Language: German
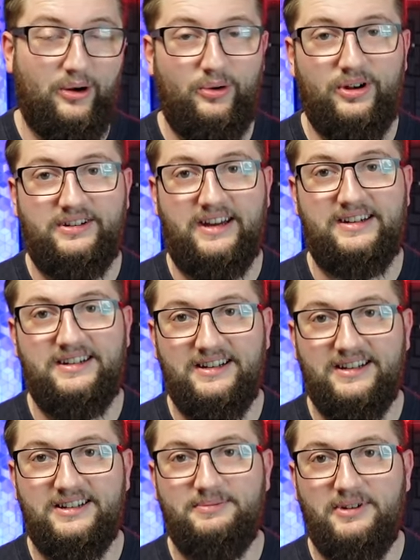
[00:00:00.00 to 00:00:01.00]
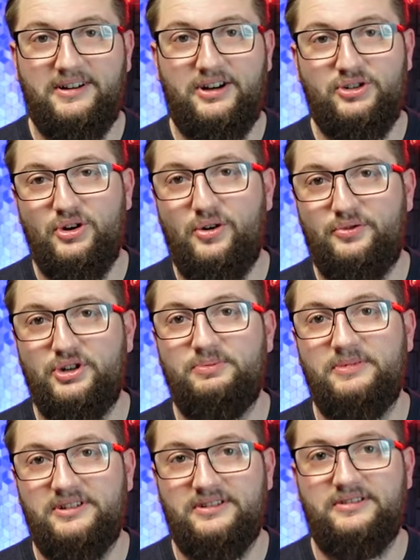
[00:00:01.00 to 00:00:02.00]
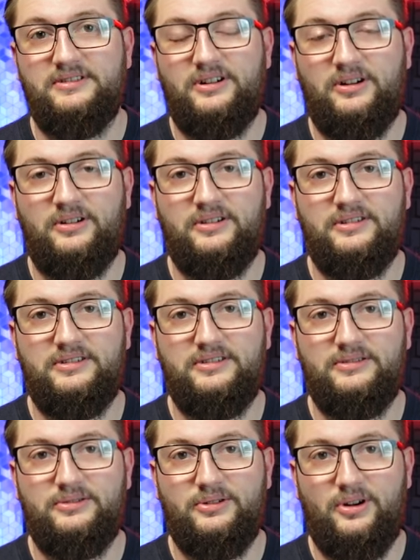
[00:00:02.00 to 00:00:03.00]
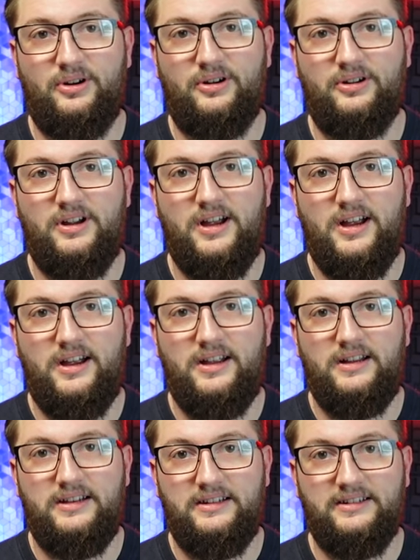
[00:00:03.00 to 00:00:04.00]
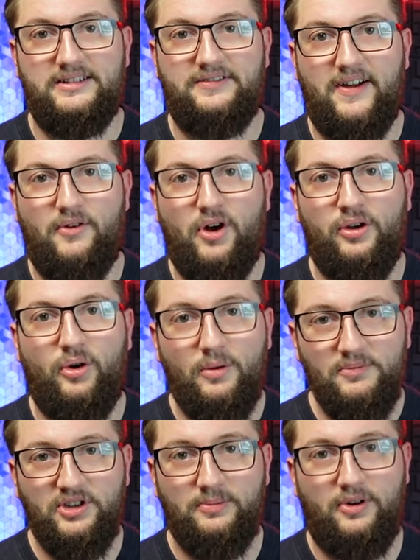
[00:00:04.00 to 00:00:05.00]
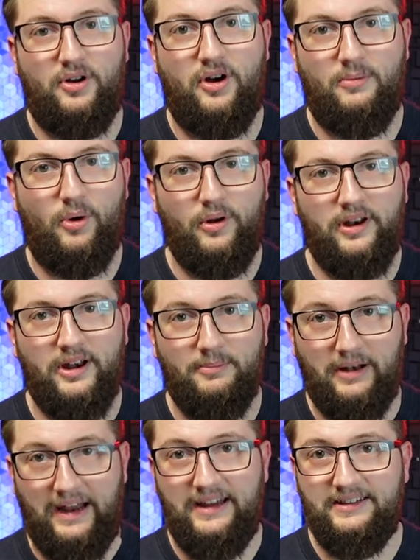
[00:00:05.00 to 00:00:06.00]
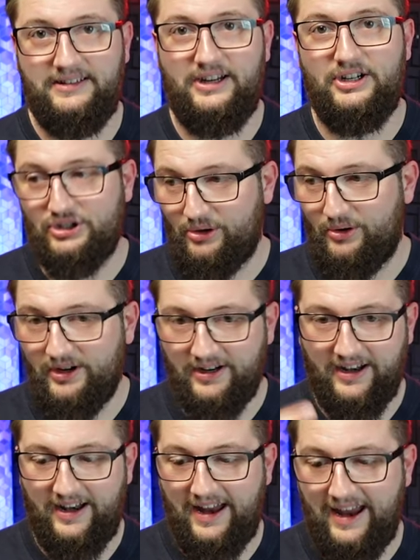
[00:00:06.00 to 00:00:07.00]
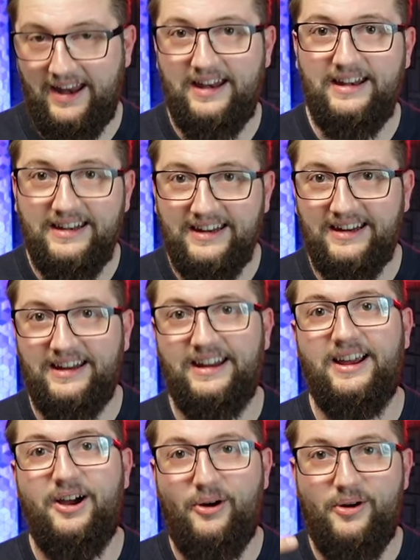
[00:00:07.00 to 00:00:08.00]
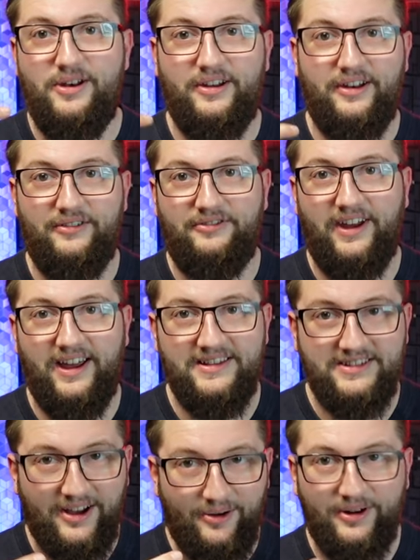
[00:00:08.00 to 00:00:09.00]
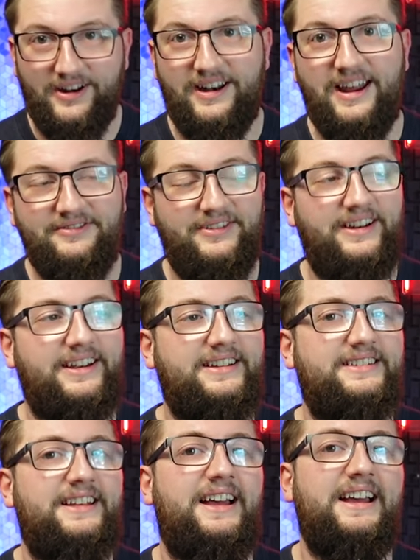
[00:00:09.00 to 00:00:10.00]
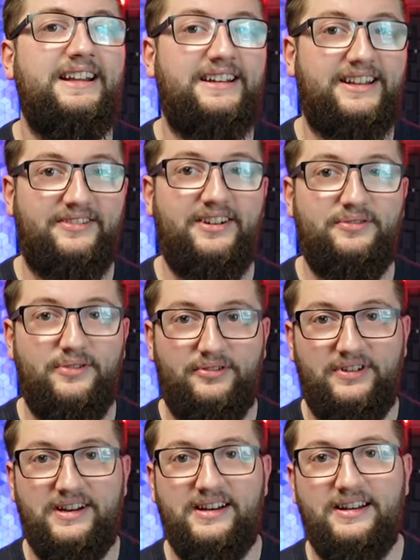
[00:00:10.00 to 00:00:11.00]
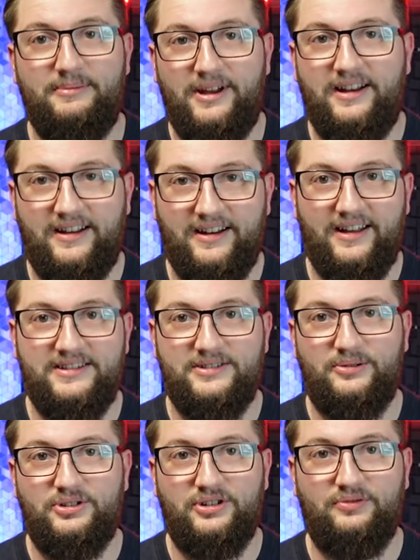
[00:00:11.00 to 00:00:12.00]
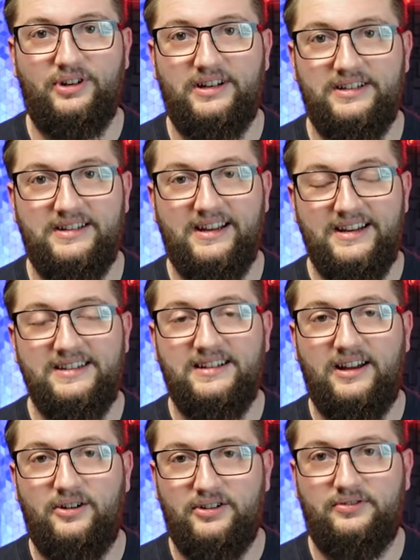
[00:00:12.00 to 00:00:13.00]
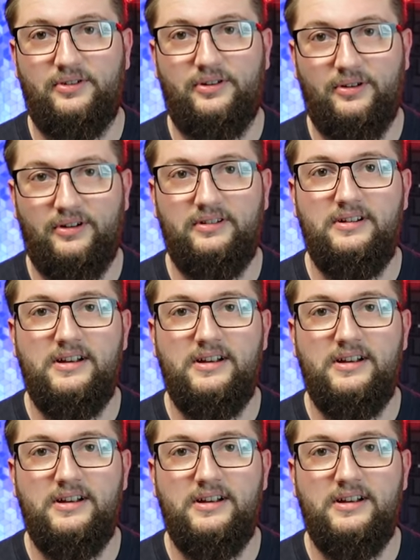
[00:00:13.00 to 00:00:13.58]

ohne Technik ist man ganz schön aufgeschmissen. Und ja, diese zwei Wochen rumzubekommen, ohne eine Playstation, ohne ein Handy, ohne einen Fernseher, ohne Netflix, das war für viele in meiner Generation schon wirklich eine riesen Herausforderung.